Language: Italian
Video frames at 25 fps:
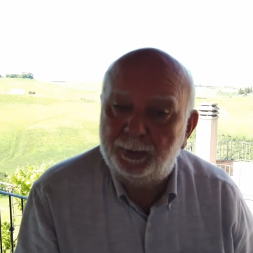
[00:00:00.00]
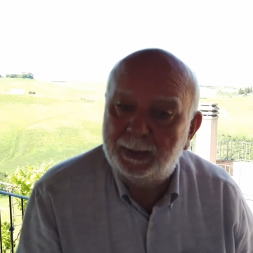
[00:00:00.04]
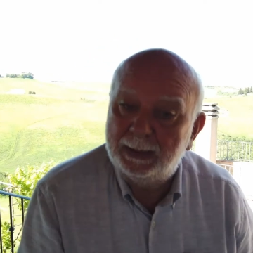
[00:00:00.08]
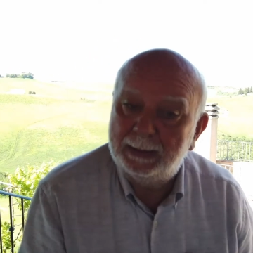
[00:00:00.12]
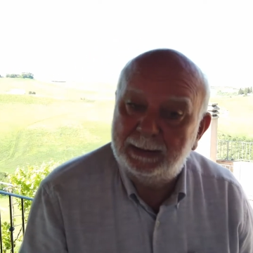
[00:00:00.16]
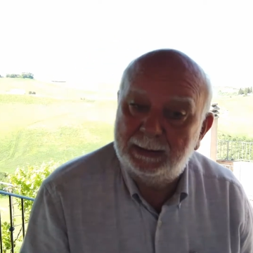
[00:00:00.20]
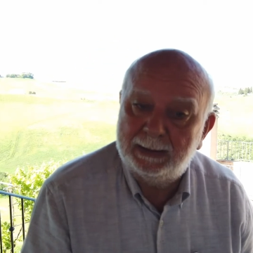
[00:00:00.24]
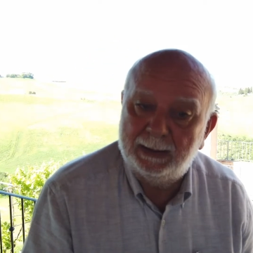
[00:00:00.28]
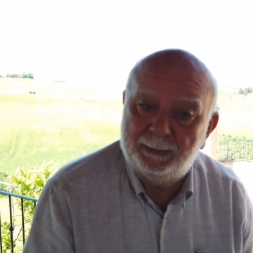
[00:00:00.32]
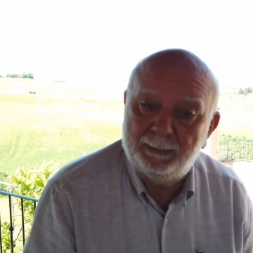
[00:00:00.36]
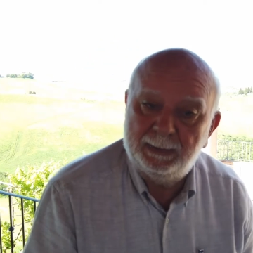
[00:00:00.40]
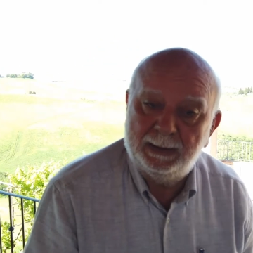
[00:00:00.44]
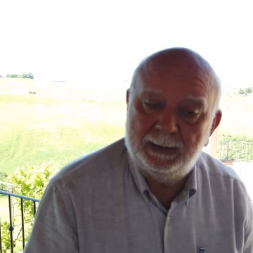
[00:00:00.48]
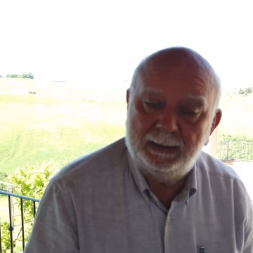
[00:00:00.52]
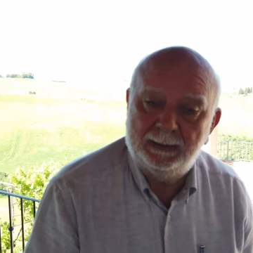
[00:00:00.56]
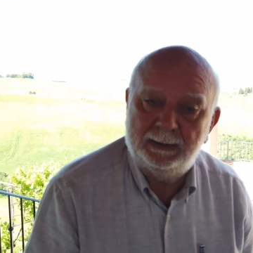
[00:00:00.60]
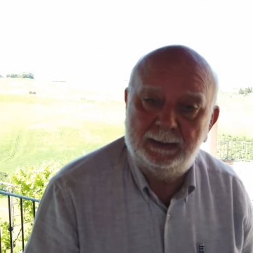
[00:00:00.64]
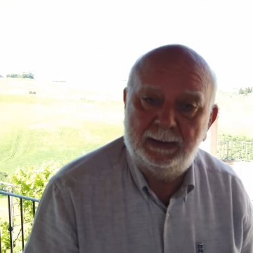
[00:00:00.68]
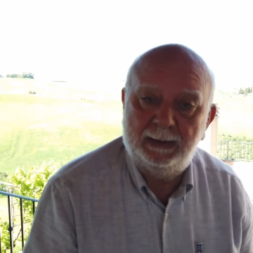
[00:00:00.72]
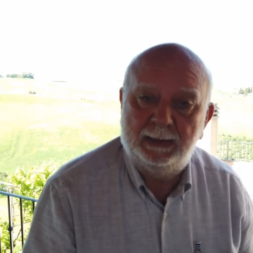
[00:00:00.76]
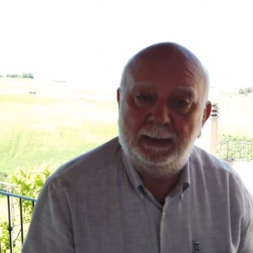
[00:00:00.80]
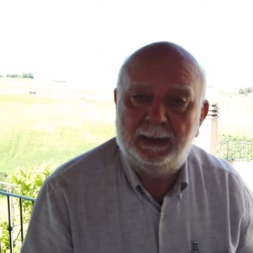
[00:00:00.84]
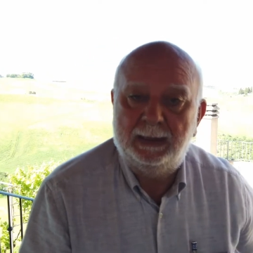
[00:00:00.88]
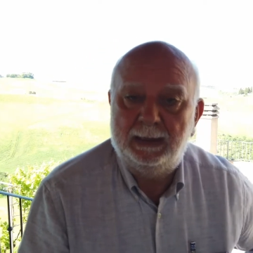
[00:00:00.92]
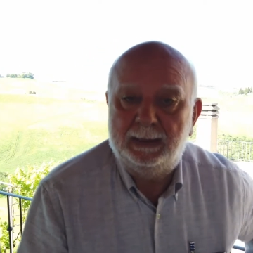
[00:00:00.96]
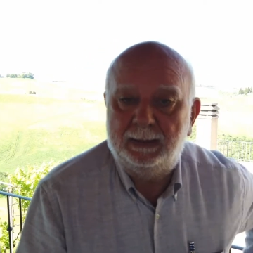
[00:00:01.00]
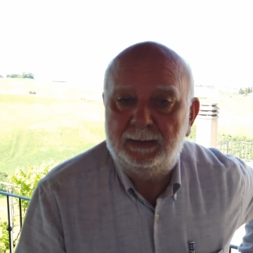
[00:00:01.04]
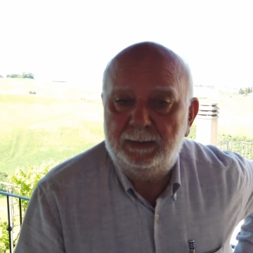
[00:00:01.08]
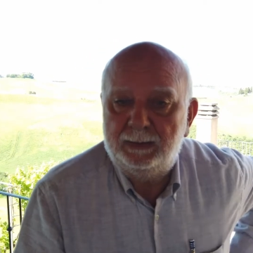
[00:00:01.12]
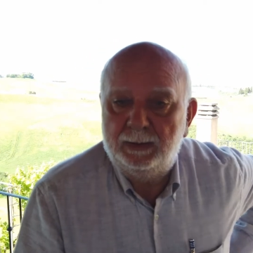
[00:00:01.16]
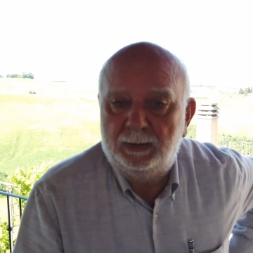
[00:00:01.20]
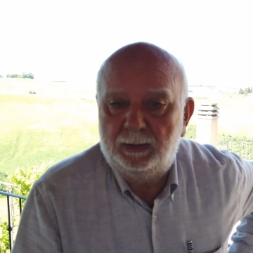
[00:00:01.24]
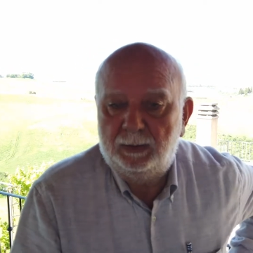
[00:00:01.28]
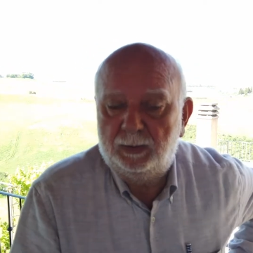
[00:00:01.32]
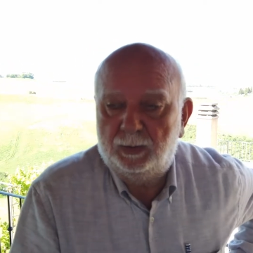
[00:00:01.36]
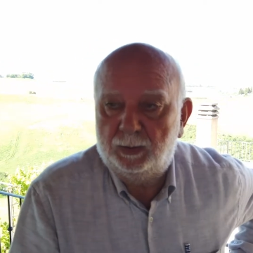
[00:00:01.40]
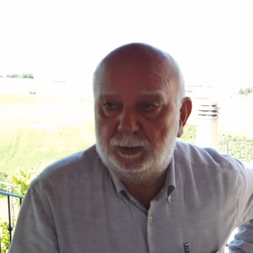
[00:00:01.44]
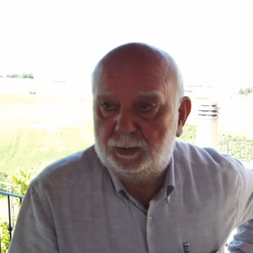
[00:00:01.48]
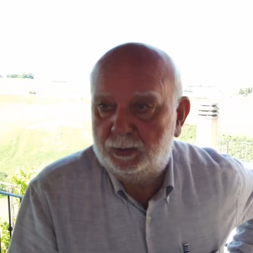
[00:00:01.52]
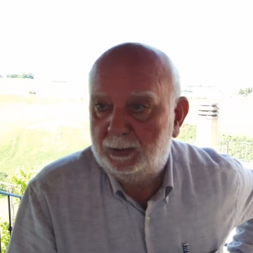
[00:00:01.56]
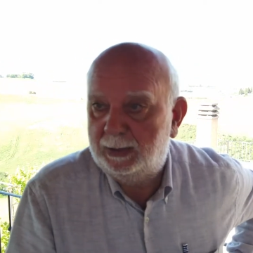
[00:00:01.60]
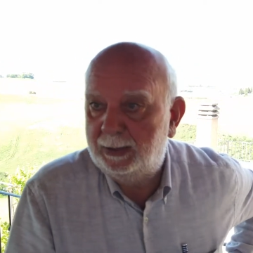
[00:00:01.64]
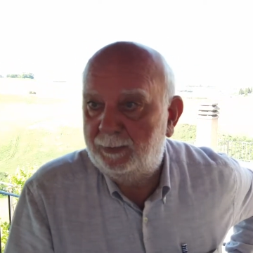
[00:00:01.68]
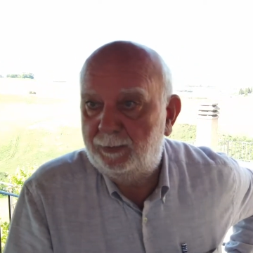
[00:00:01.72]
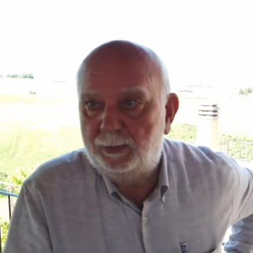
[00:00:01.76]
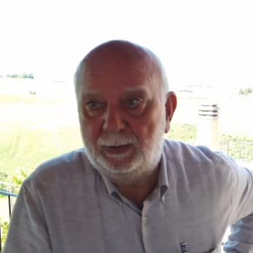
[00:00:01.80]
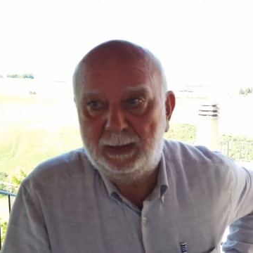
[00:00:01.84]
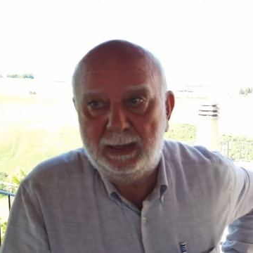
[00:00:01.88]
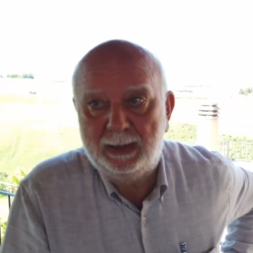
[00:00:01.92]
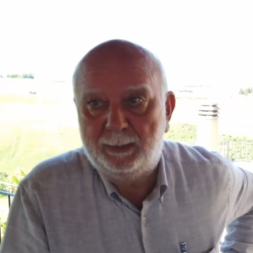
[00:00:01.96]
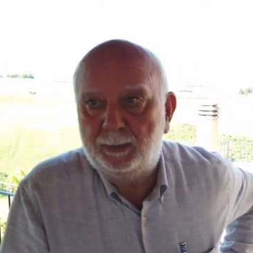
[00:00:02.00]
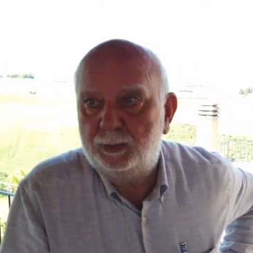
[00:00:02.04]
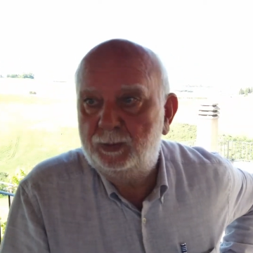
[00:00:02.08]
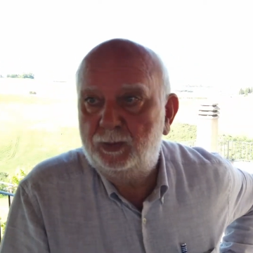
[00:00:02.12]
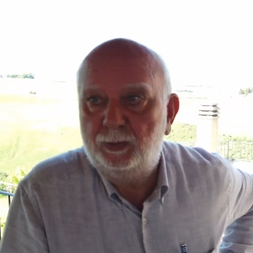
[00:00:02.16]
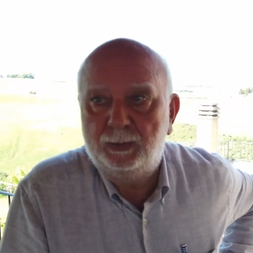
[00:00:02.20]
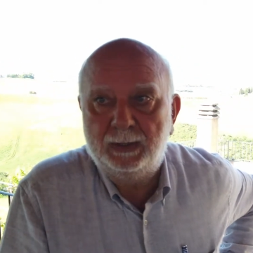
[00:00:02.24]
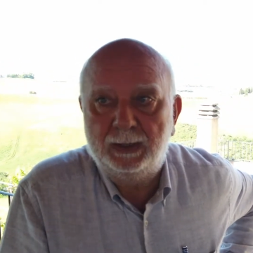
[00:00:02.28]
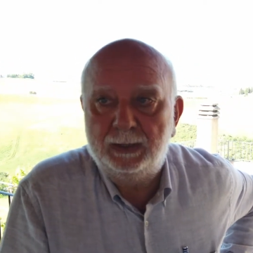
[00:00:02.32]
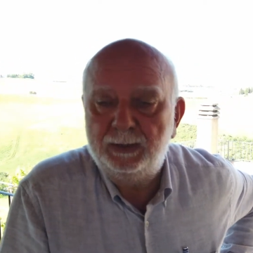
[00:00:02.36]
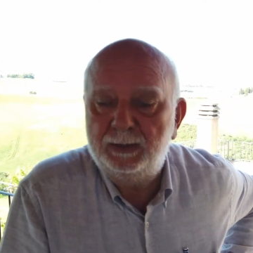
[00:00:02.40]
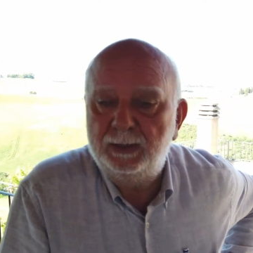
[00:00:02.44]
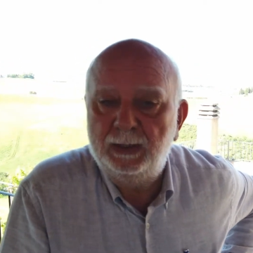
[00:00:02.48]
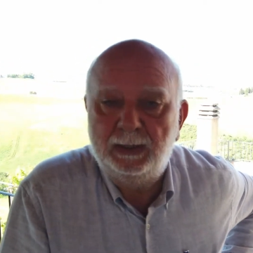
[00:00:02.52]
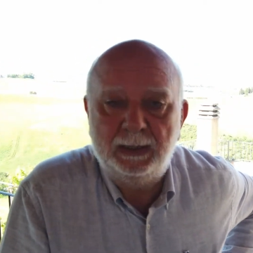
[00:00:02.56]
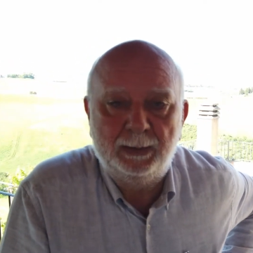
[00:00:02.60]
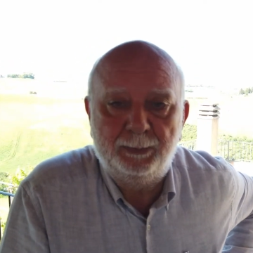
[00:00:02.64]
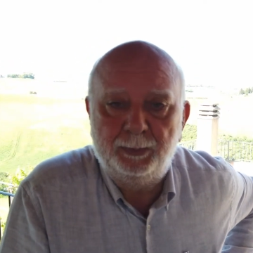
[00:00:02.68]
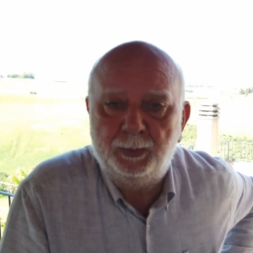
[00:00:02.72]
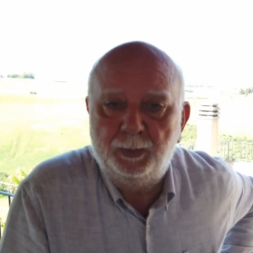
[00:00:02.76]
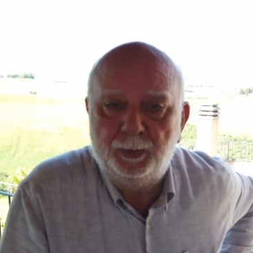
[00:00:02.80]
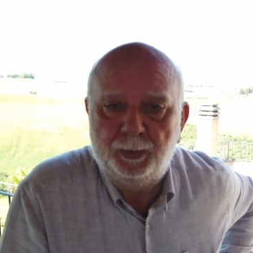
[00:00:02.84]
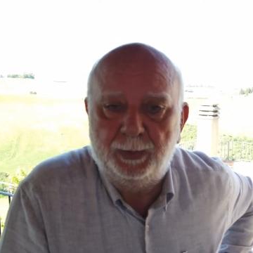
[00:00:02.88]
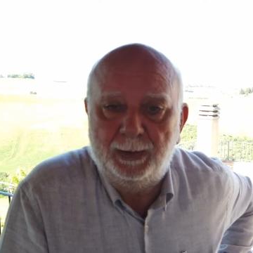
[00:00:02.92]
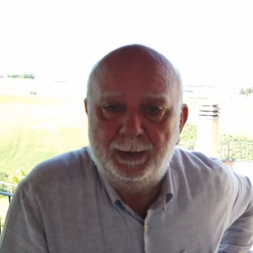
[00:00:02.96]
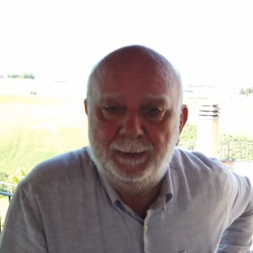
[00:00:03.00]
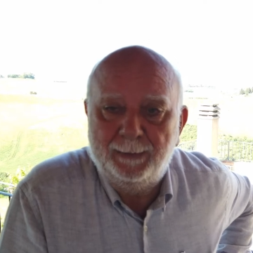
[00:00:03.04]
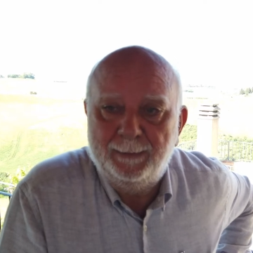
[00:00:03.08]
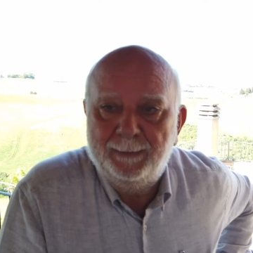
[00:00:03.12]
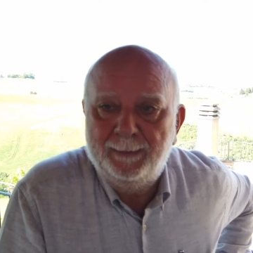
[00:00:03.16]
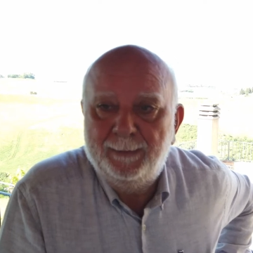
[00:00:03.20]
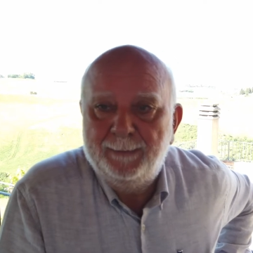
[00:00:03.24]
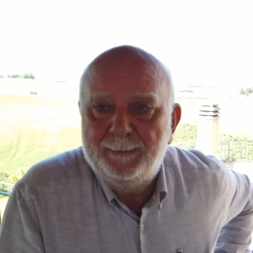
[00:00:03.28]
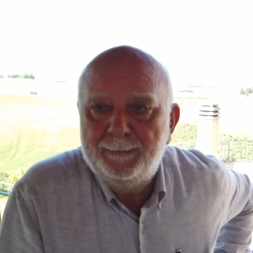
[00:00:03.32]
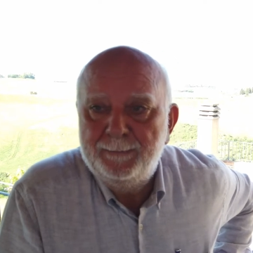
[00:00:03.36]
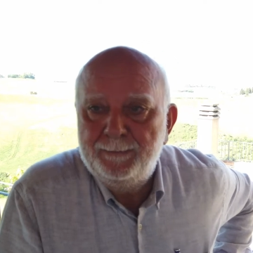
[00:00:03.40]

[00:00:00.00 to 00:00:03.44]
prettamente argilloso, lavoriamo su un'argilla pura,